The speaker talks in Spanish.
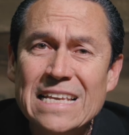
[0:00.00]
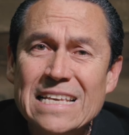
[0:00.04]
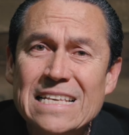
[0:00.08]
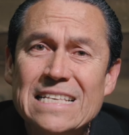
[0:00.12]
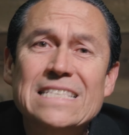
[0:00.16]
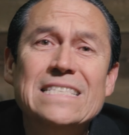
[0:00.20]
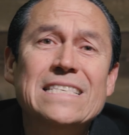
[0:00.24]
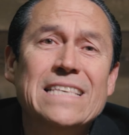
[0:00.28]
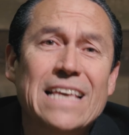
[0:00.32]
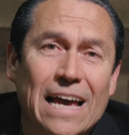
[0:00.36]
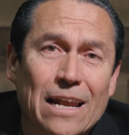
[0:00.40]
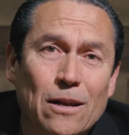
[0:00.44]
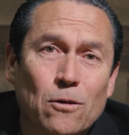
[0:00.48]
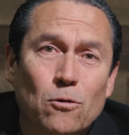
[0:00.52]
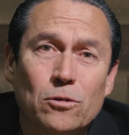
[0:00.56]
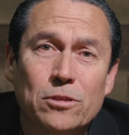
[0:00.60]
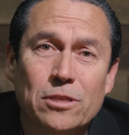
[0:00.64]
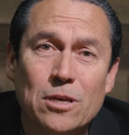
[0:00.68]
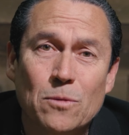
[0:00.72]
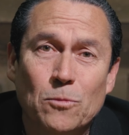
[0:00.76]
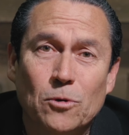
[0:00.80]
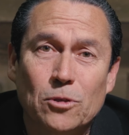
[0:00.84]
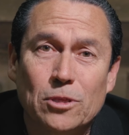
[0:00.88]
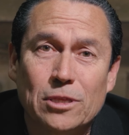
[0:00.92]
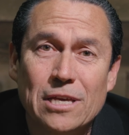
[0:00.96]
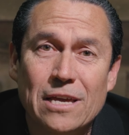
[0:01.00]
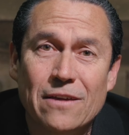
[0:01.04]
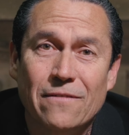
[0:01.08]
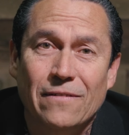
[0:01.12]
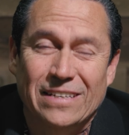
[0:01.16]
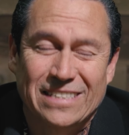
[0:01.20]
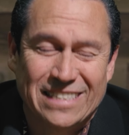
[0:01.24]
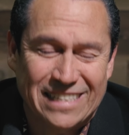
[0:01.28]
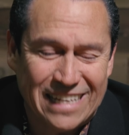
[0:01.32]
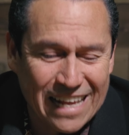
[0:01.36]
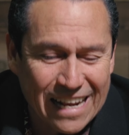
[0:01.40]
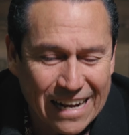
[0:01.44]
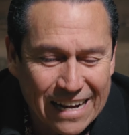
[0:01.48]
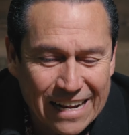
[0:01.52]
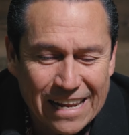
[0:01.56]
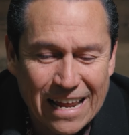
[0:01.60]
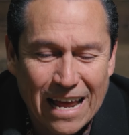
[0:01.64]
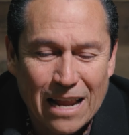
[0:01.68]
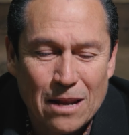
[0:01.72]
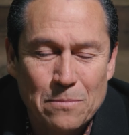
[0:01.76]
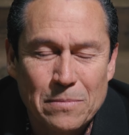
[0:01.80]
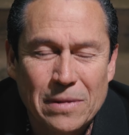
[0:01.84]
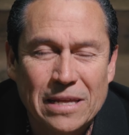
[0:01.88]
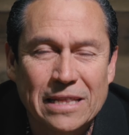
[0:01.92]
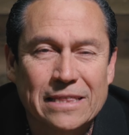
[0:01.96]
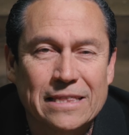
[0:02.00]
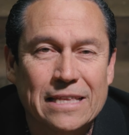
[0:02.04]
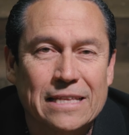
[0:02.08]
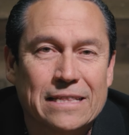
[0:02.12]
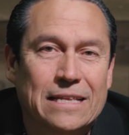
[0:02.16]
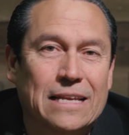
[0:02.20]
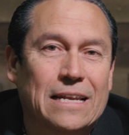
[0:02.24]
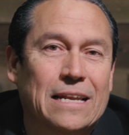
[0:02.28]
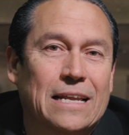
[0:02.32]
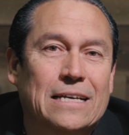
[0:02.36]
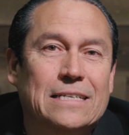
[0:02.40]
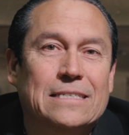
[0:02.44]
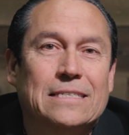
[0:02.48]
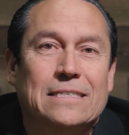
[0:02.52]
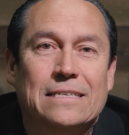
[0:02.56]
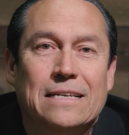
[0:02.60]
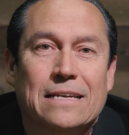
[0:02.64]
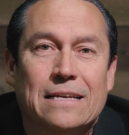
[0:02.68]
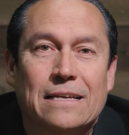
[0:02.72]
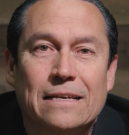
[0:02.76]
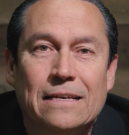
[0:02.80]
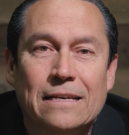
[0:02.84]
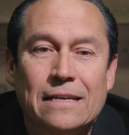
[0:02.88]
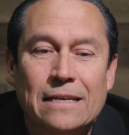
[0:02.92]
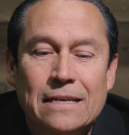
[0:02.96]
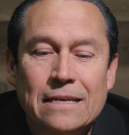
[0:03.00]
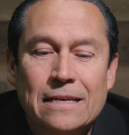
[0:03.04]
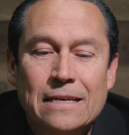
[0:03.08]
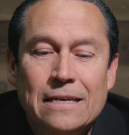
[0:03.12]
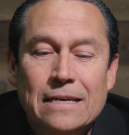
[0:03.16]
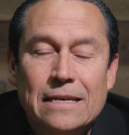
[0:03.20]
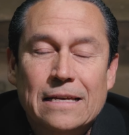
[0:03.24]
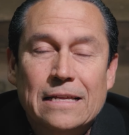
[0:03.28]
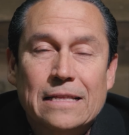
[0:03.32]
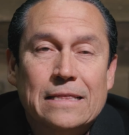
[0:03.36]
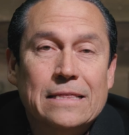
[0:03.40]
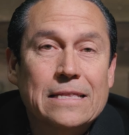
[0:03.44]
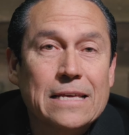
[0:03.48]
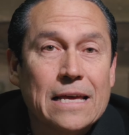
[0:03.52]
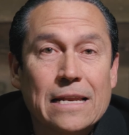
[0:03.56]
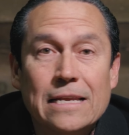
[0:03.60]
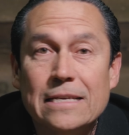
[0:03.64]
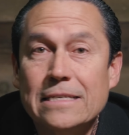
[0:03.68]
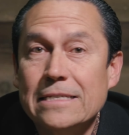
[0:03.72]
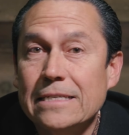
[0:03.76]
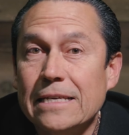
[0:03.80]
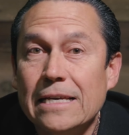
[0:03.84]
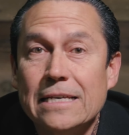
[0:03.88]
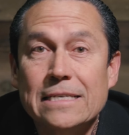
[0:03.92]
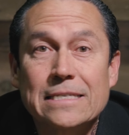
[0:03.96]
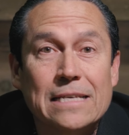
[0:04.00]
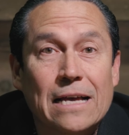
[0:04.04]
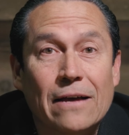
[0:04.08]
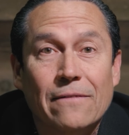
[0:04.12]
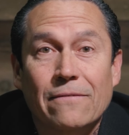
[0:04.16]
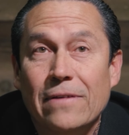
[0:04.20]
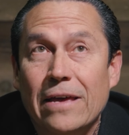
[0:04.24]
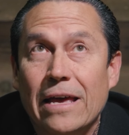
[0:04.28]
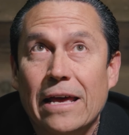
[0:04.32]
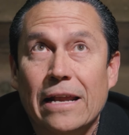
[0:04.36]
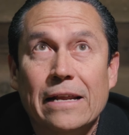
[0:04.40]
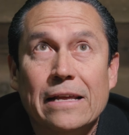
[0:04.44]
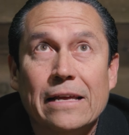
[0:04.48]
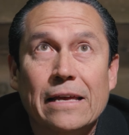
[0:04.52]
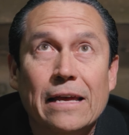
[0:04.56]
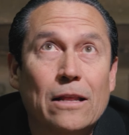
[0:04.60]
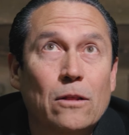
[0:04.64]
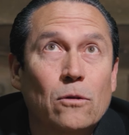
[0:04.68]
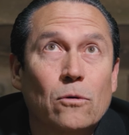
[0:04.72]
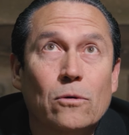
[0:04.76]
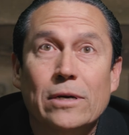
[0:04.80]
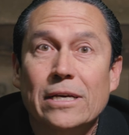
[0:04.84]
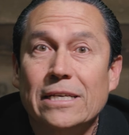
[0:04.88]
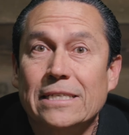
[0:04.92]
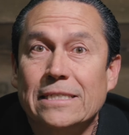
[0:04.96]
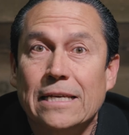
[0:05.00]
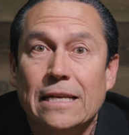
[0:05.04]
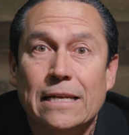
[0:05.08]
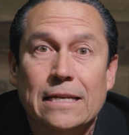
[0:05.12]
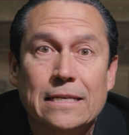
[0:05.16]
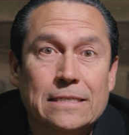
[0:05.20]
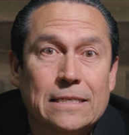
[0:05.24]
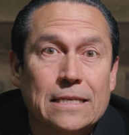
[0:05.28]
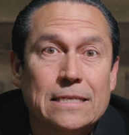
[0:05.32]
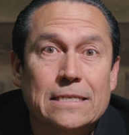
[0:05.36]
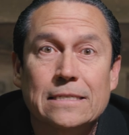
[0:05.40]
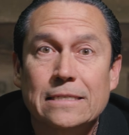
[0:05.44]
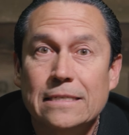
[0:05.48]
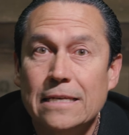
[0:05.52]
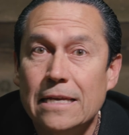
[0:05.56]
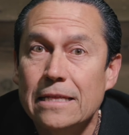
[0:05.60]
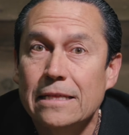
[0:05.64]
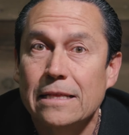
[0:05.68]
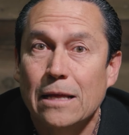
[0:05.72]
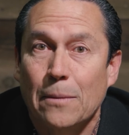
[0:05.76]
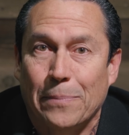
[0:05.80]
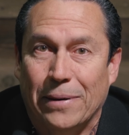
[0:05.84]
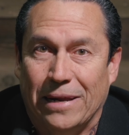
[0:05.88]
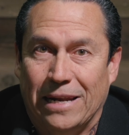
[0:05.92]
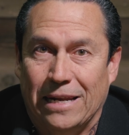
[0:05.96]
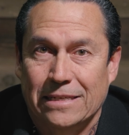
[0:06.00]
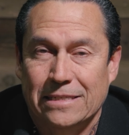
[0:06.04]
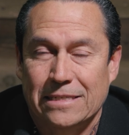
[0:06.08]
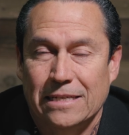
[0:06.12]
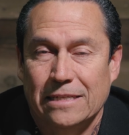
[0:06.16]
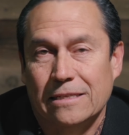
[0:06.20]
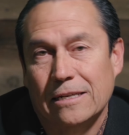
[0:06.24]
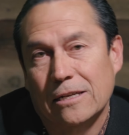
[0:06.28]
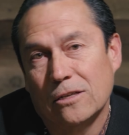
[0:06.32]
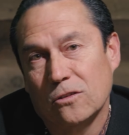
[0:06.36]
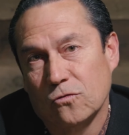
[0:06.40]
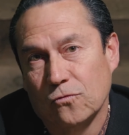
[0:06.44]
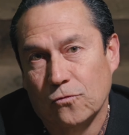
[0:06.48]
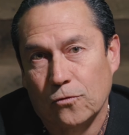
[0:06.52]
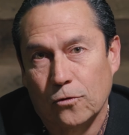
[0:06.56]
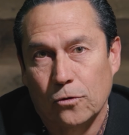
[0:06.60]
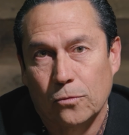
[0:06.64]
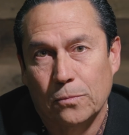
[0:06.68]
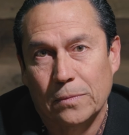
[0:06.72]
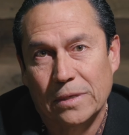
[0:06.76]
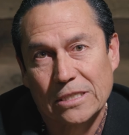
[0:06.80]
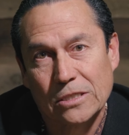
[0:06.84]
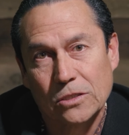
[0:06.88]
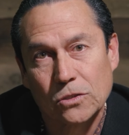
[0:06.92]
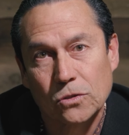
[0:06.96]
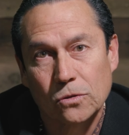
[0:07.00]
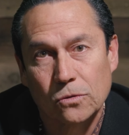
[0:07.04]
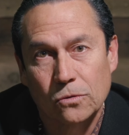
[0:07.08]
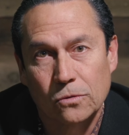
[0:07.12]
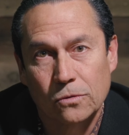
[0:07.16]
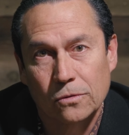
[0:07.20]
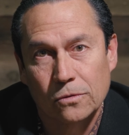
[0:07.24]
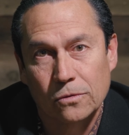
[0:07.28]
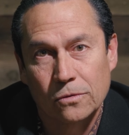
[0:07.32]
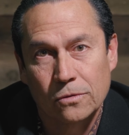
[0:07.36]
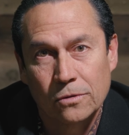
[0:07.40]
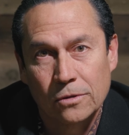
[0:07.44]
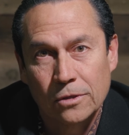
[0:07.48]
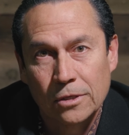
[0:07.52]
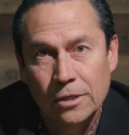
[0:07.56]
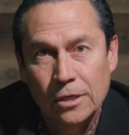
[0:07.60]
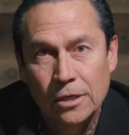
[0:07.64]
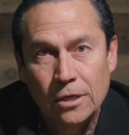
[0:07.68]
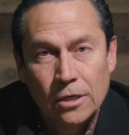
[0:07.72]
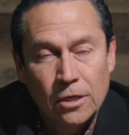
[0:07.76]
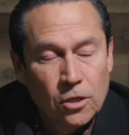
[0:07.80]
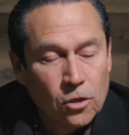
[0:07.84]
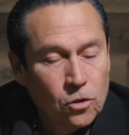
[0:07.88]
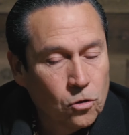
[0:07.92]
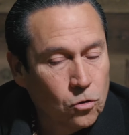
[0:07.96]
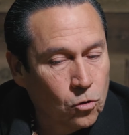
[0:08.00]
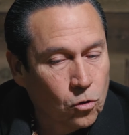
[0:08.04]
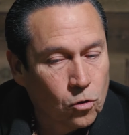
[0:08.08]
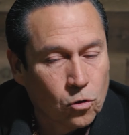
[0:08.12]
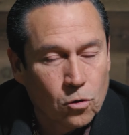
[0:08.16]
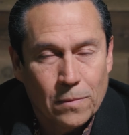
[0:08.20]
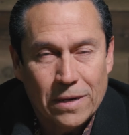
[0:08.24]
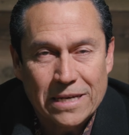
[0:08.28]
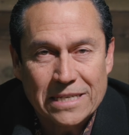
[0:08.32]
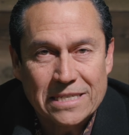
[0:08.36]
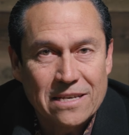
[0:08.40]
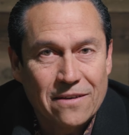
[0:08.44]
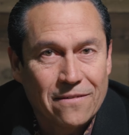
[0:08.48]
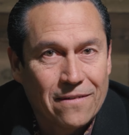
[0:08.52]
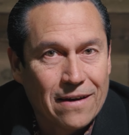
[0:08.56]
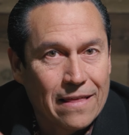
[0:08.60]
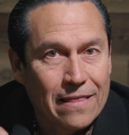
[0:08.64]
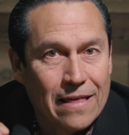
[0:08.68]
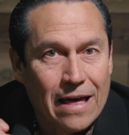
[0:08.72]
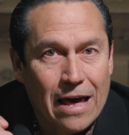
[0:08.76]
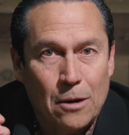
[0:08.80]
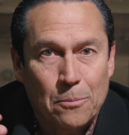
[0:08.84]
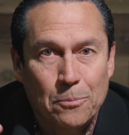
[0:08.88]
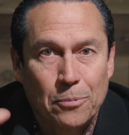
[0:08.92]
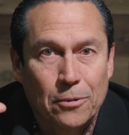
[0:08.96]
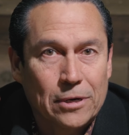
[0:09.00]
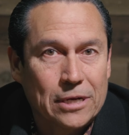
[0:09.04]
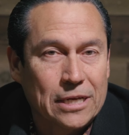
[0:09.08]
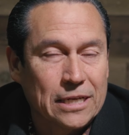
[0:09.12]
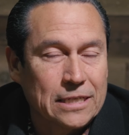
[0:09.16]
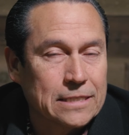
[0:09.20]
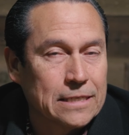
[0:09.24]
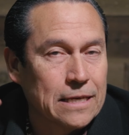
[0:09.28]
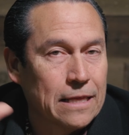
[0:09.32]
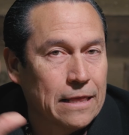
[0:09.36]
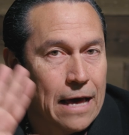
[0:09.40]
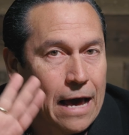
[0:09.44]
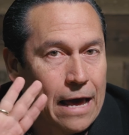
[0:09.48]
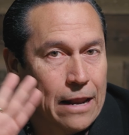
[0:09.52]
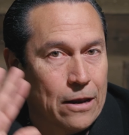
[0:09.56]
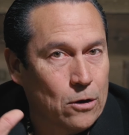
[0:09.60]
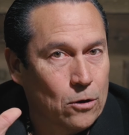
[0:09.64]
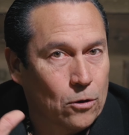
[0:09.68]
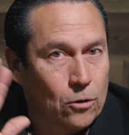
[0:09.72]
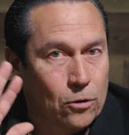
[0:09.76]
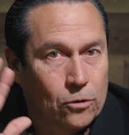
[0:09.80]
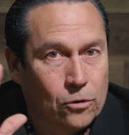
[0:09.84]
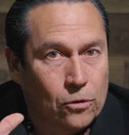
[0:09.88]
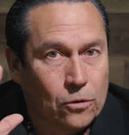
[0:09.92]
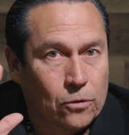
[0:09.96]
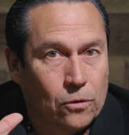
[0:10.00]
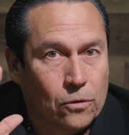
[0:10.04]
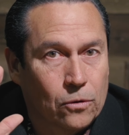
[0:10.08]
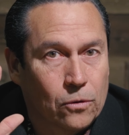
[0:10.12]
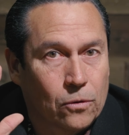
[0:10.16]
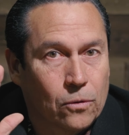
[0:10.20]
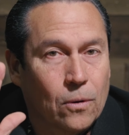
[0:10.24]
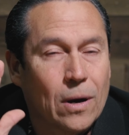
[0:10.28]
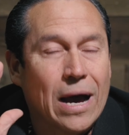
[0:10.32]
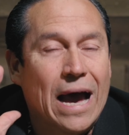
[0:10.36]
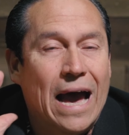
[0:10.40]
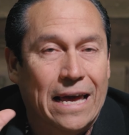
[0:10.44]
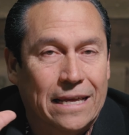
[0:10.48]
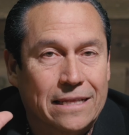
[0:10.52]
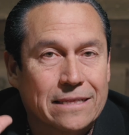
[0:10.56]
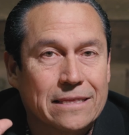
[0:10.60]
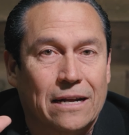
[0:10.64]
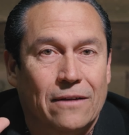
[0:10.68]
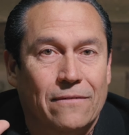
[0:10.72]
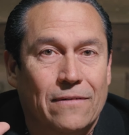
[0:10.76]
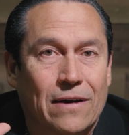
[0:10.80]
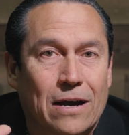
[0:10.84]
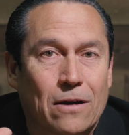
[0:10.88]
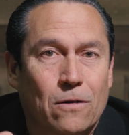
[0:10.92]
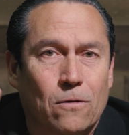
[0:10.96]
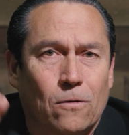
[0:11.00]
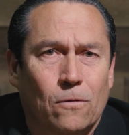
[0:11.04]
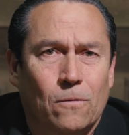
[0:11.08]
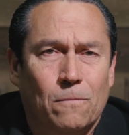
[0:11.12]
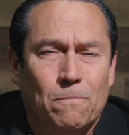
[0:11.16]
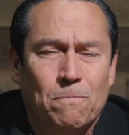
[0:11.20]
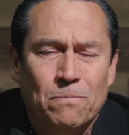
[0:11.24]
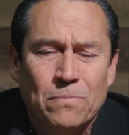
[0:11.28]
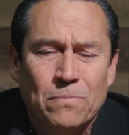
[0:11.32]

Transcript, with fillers: si algo te motiva, si realmente te nace, tienes que saber qué es lo que se necesita para esa transformación. No nomás se va a dar porque se da, no, no, no, no, hay trabajo.